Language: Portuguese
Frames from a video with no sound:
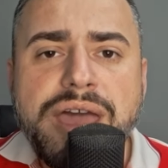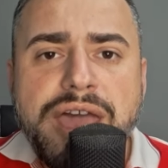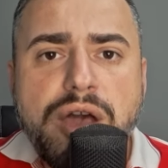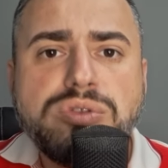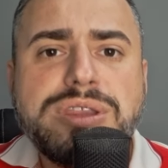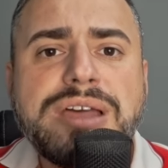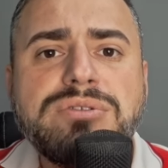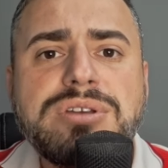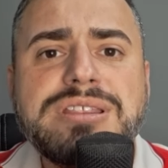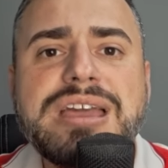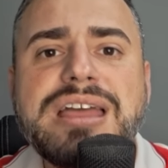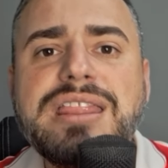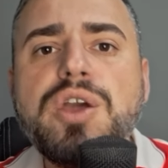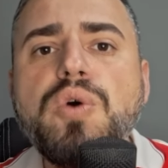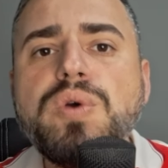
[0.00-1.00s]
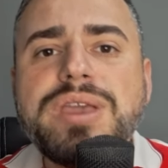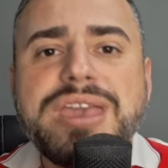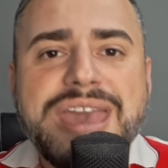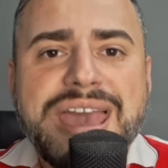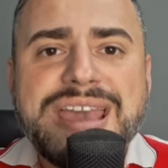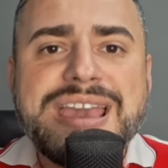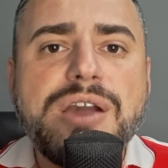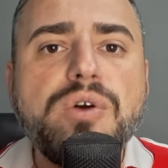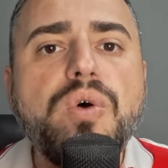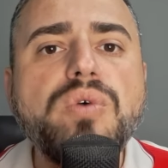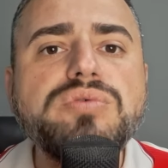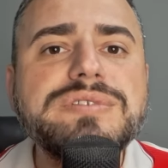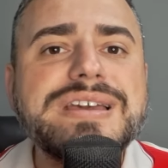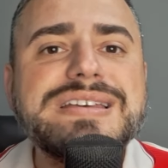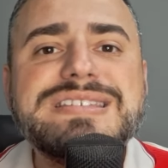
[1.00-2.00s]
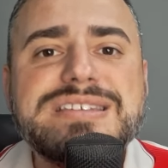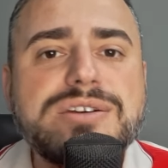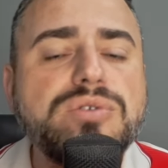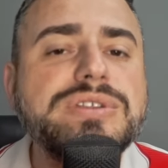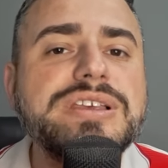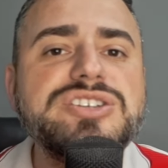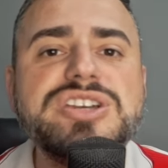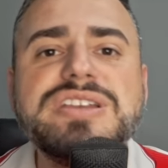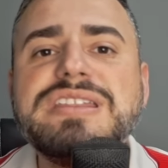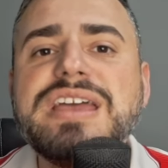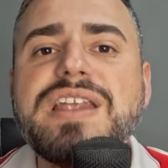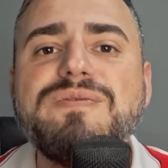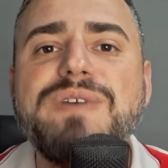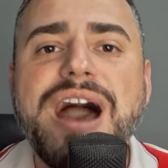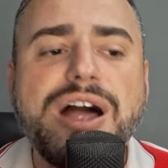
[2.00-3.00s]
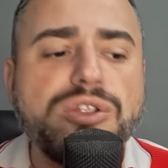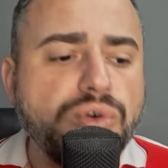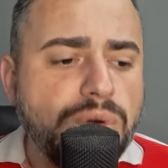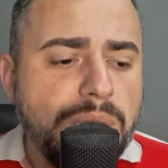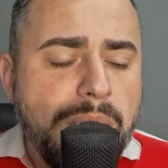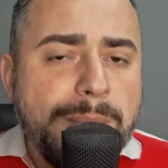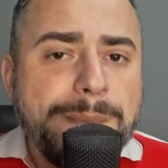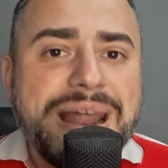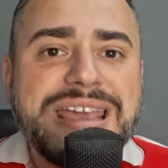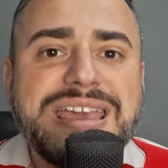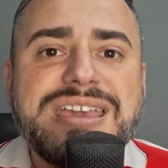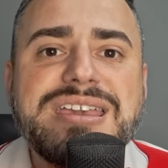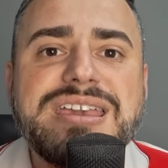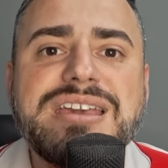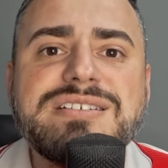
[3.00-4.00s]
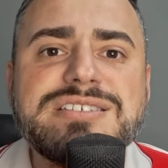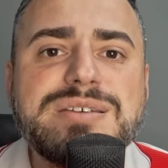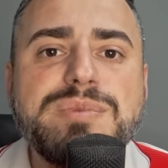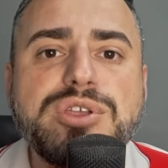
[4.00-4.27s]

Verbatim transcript: Eu tento entender o que que aconteceu neste intervalo para que em 15